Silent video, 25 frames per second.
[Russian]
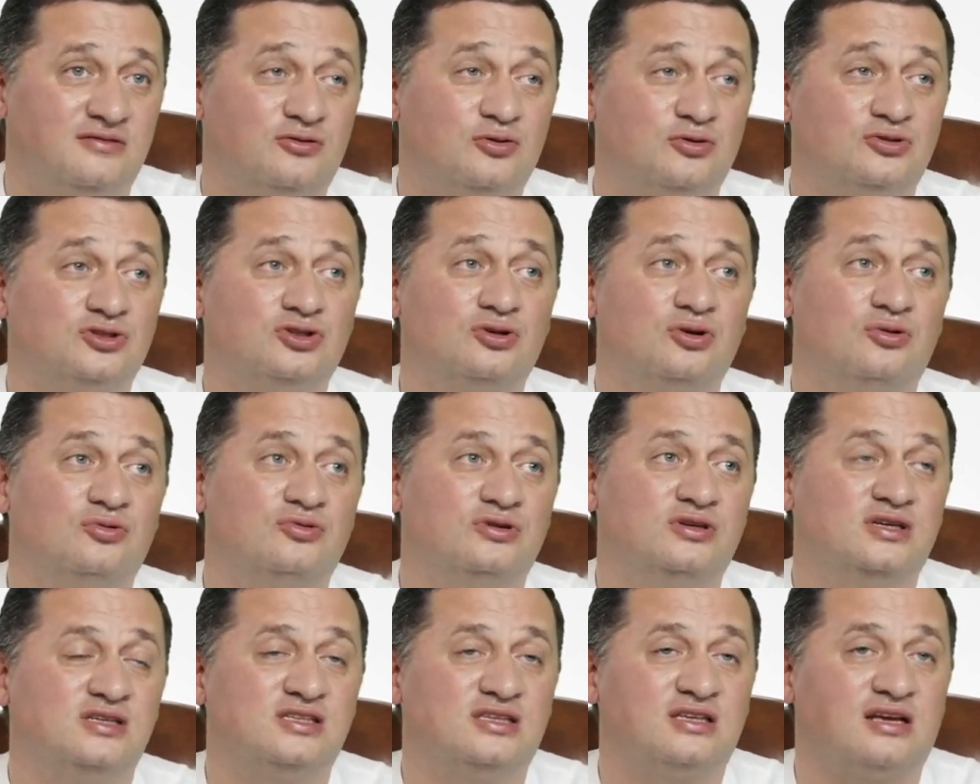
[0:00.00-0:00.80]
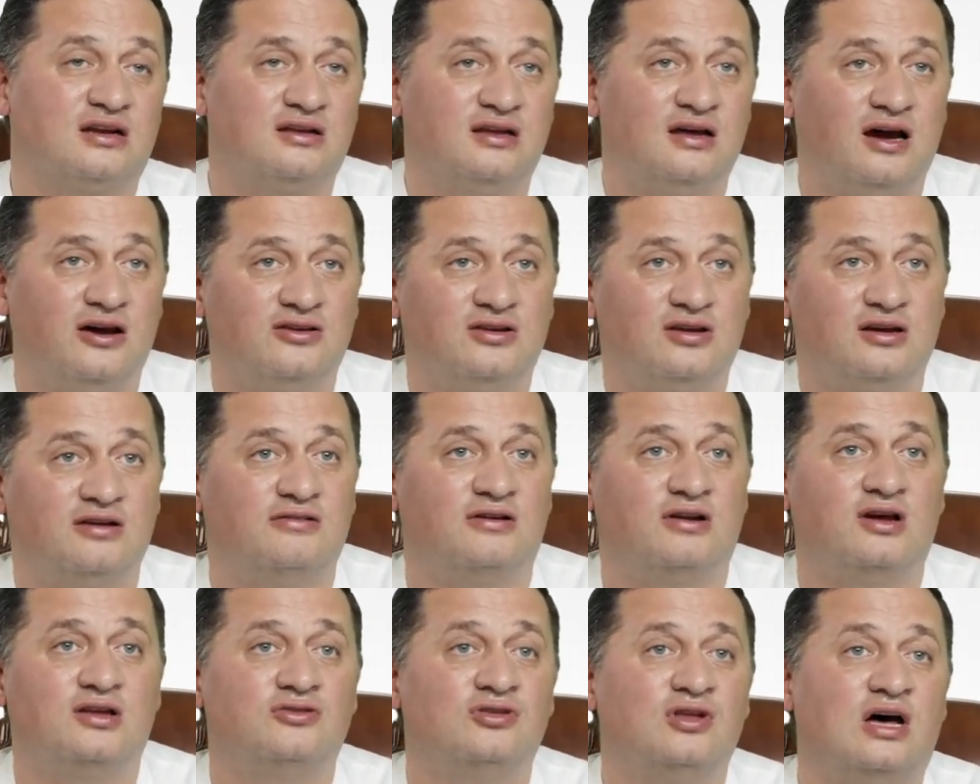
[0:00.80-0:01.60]
То, что люди страдают и
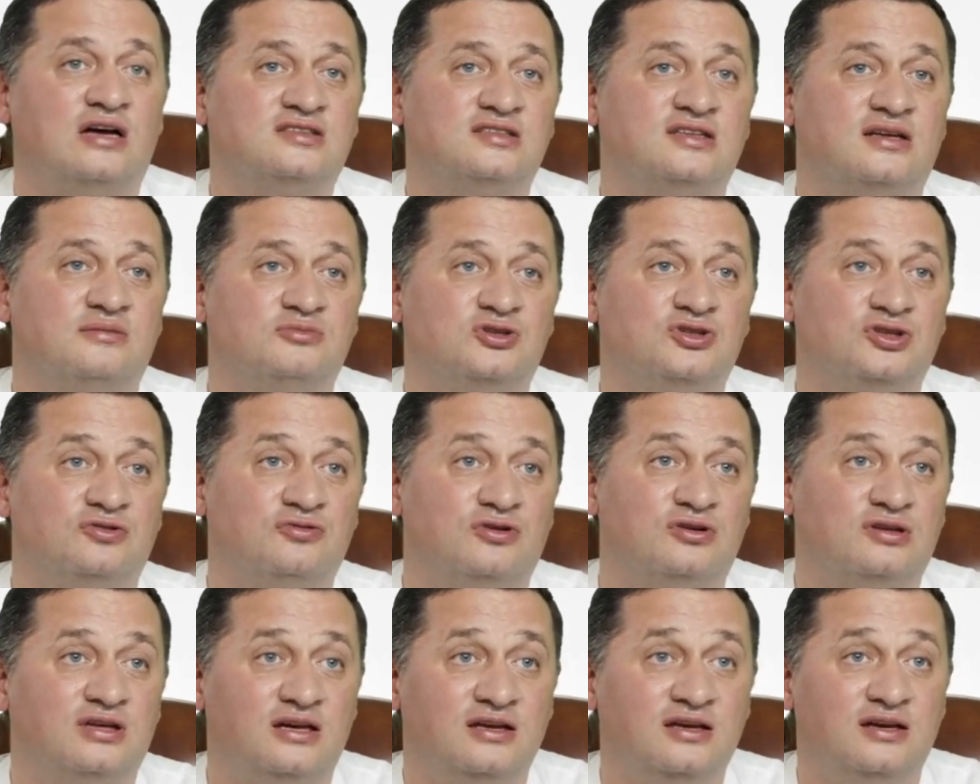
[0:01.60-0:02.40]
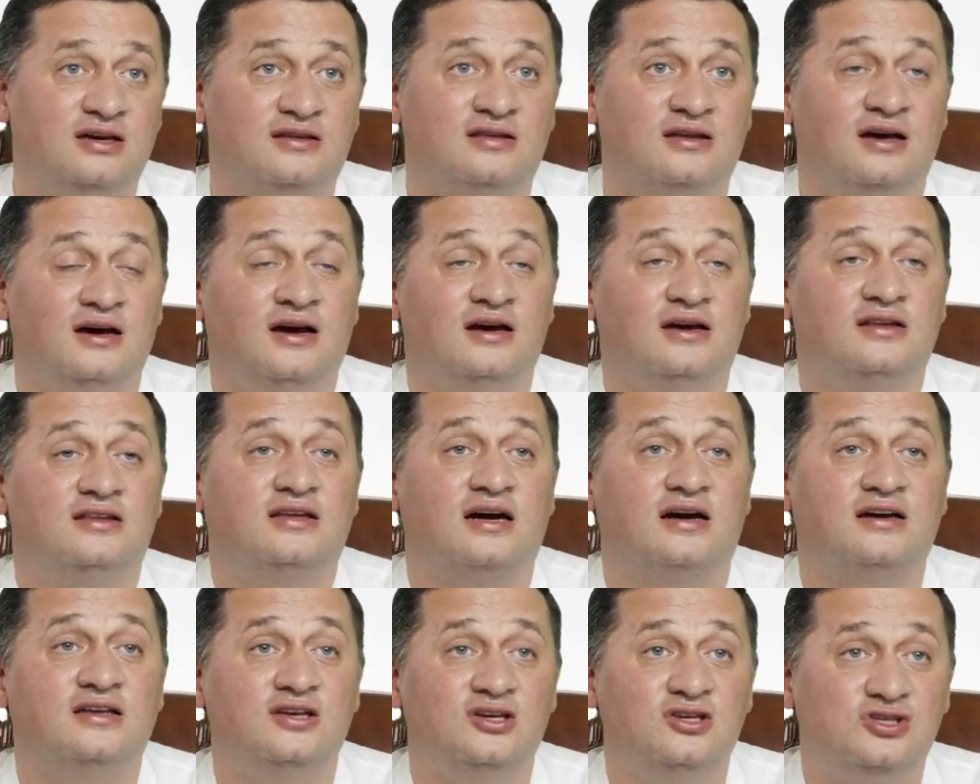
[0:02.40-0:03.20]
говорят, нас там чего-то нет,
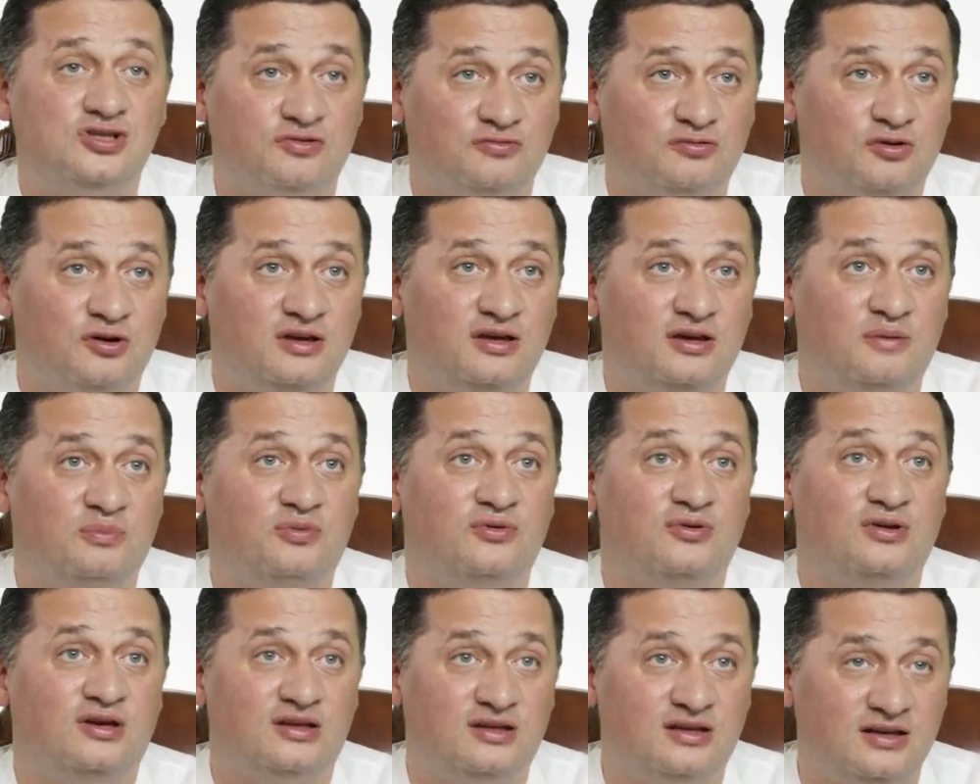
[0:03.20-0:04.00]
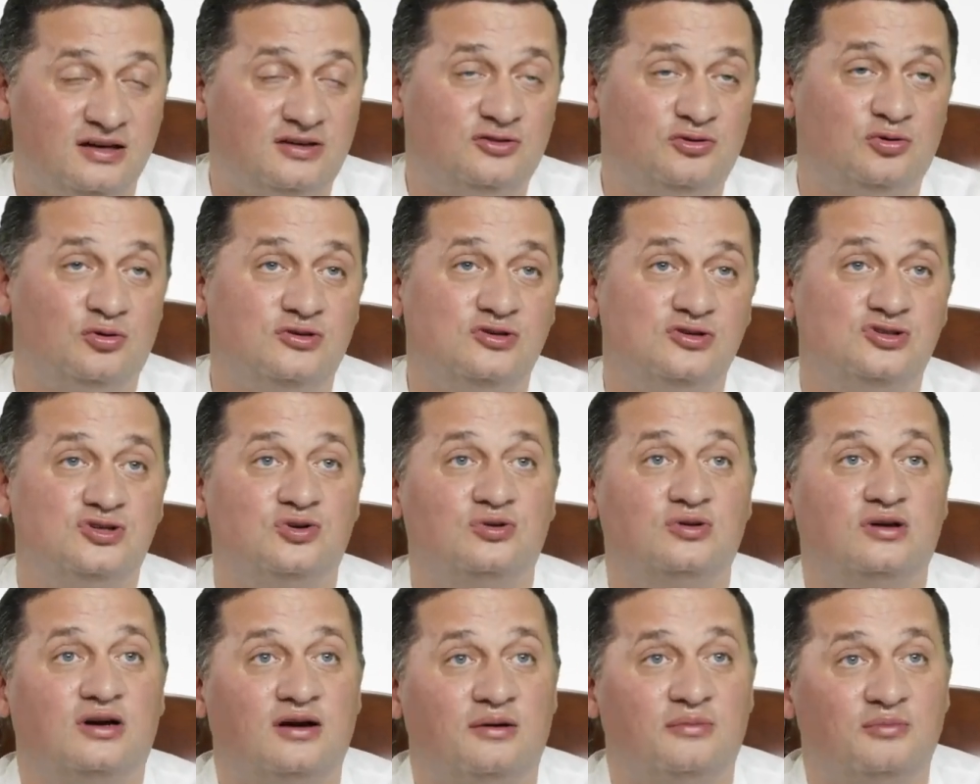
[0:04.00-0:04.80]
так ничего и не будет, никто
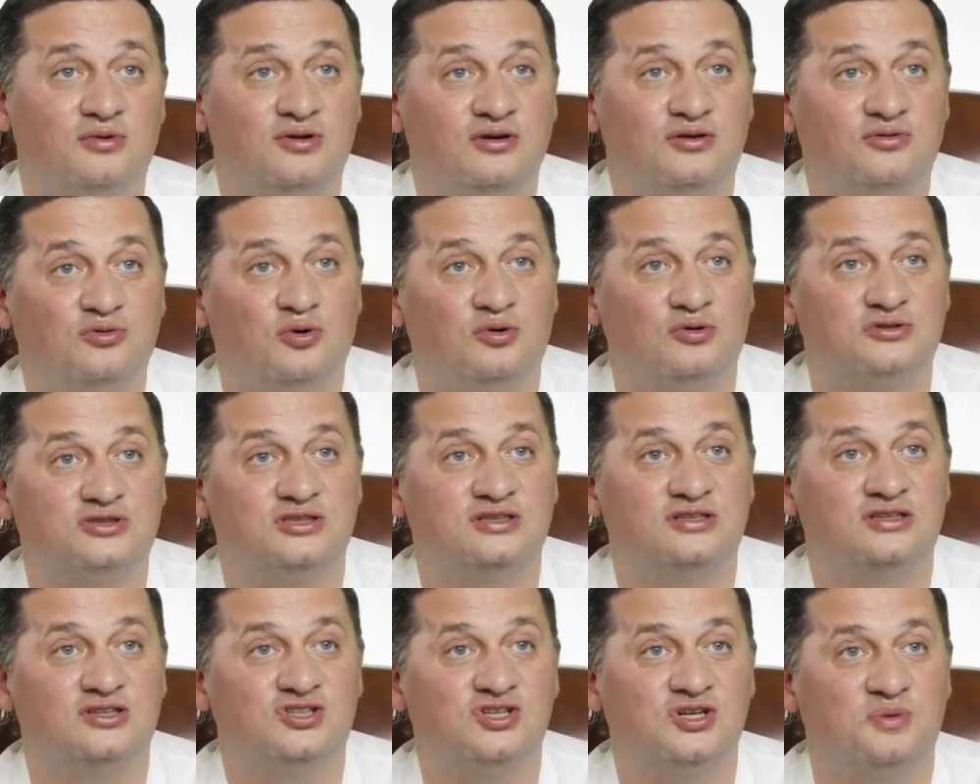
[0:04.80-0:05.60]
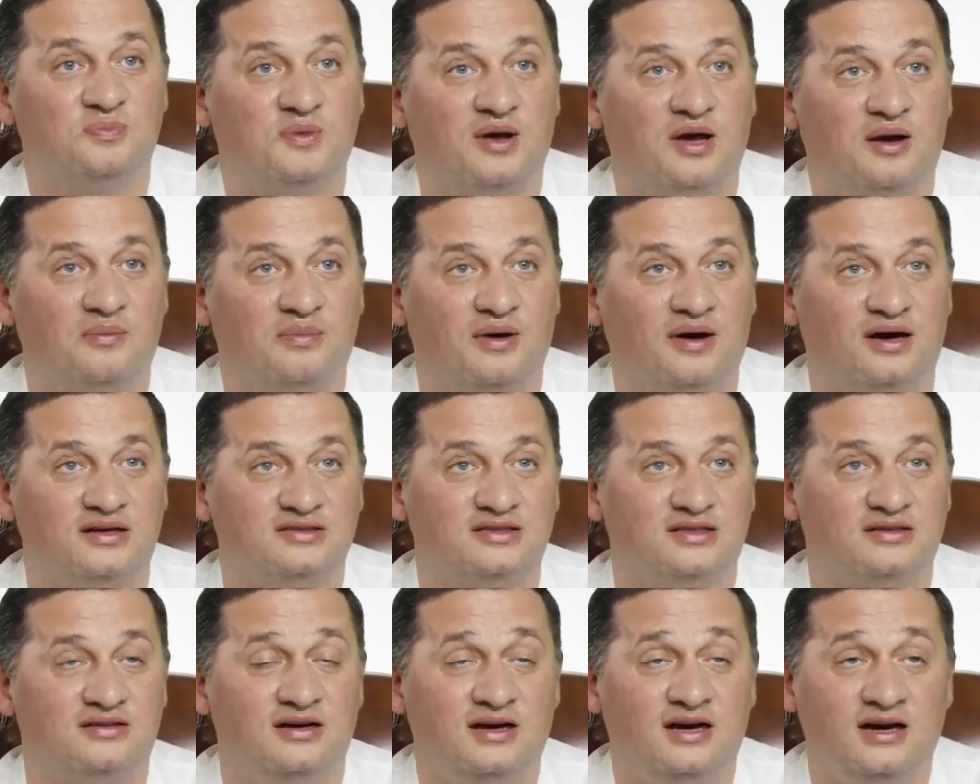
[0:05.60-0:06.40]
ничего никому не должен, ничем не
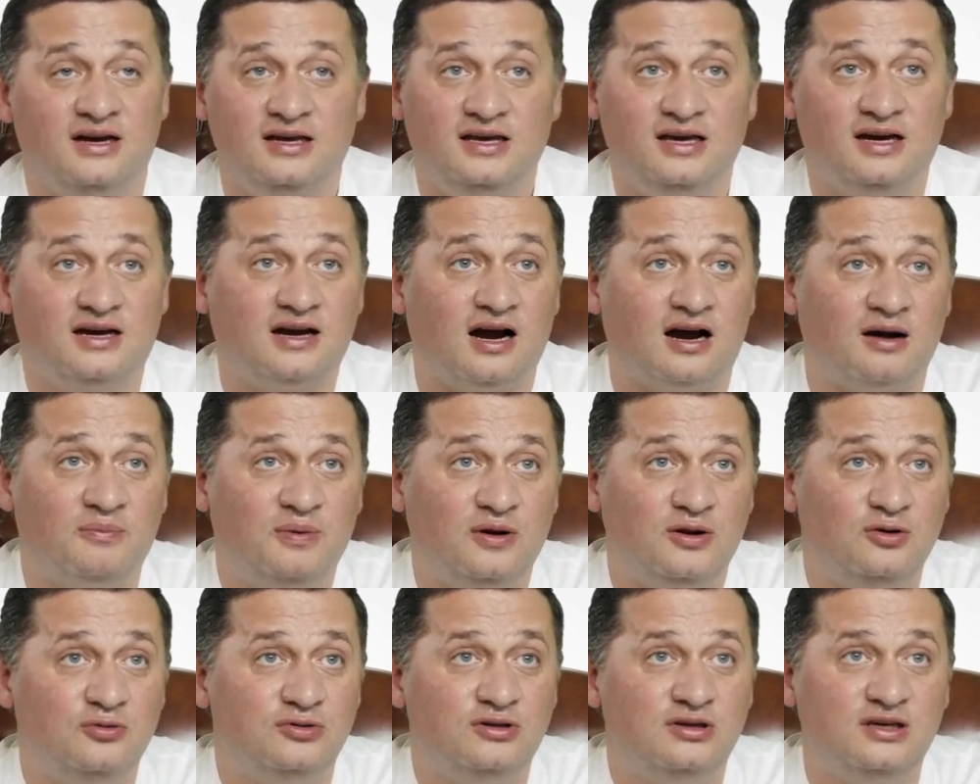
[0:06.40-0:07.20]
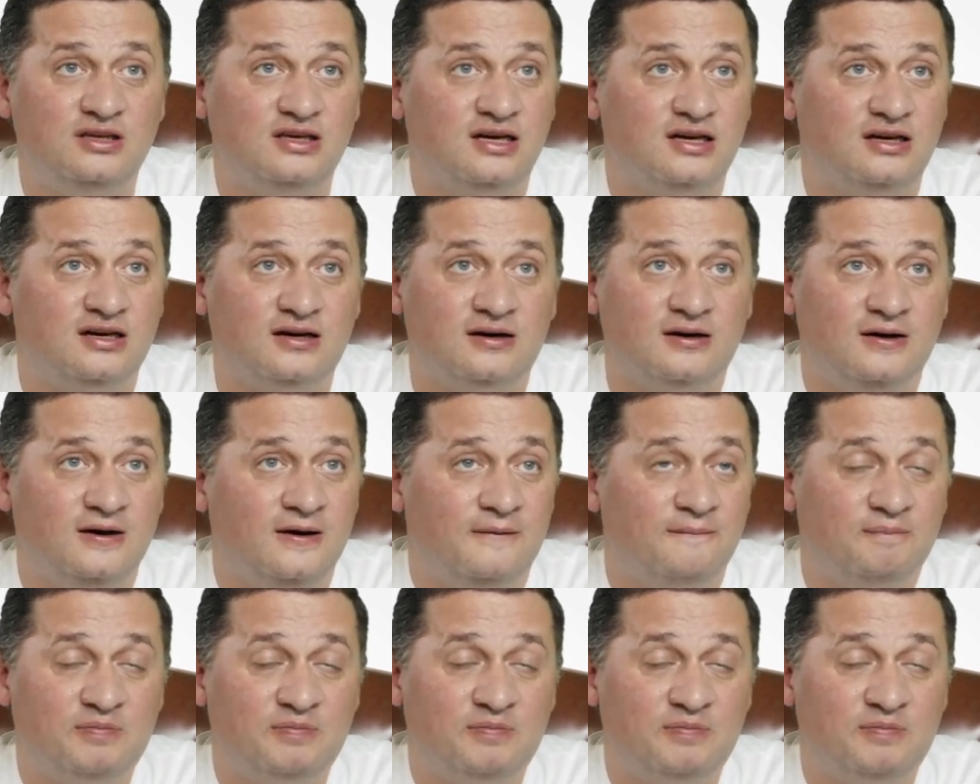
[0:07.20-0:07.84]
обязан. И как бы люди не...